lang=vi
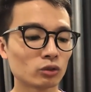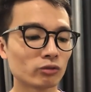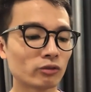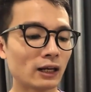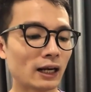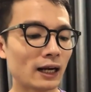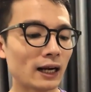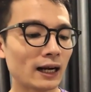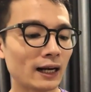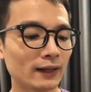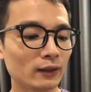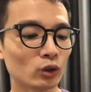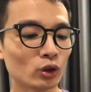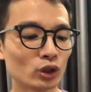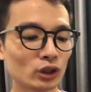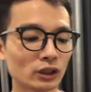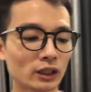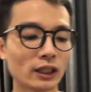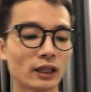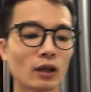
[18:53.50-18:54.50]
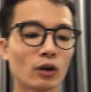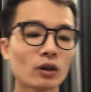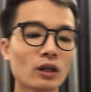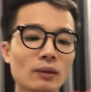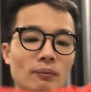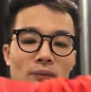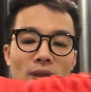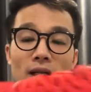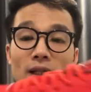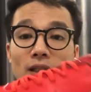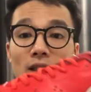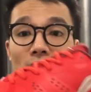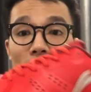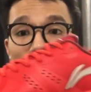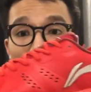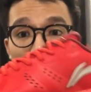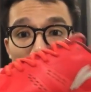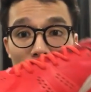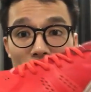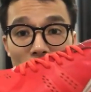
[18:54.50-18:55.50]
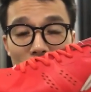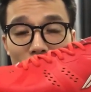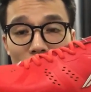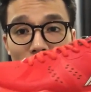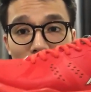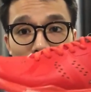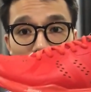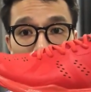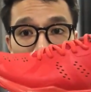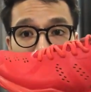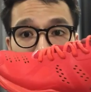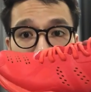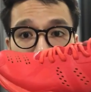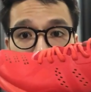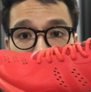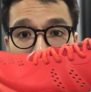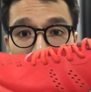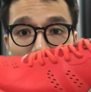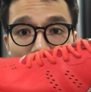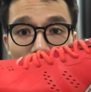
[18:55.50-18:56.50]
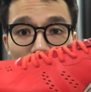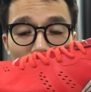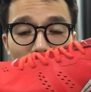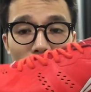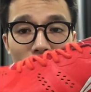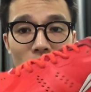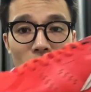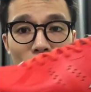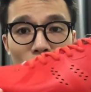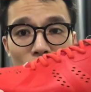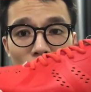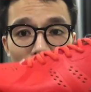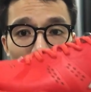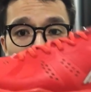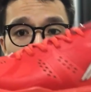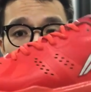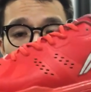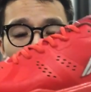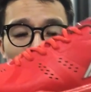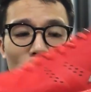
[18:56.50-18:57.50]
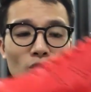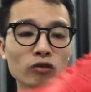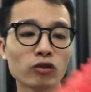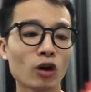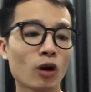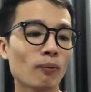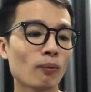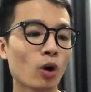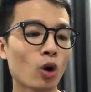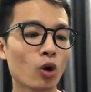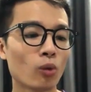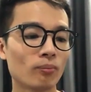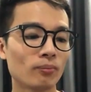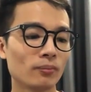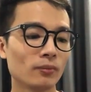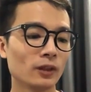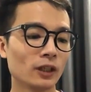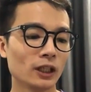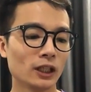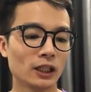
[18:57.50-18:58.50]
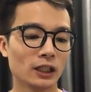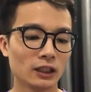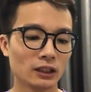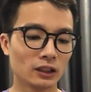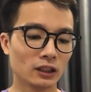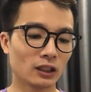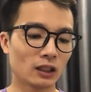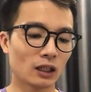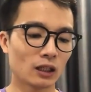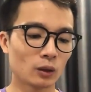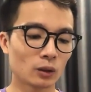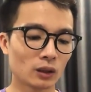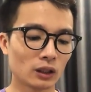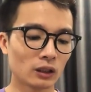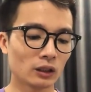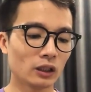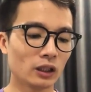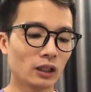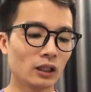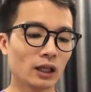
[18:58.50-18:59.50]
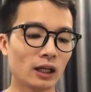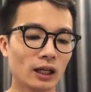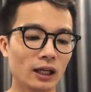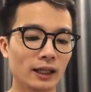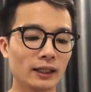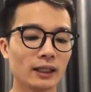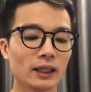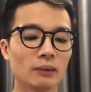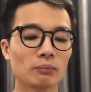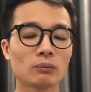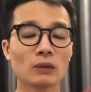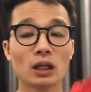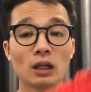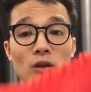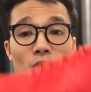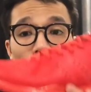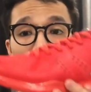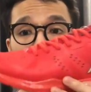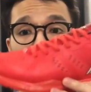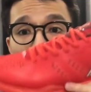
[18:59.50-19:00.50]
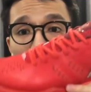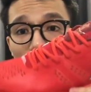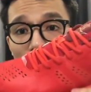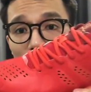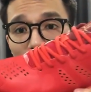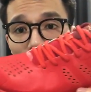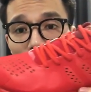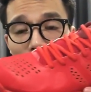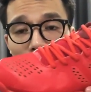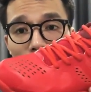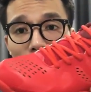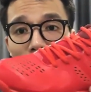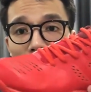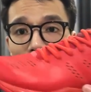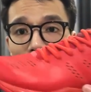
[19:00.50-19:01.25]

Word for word: và hai đôi giày cao cấp này thì đều là những mẫu giày có form ôm nên là nên là anh em nào chân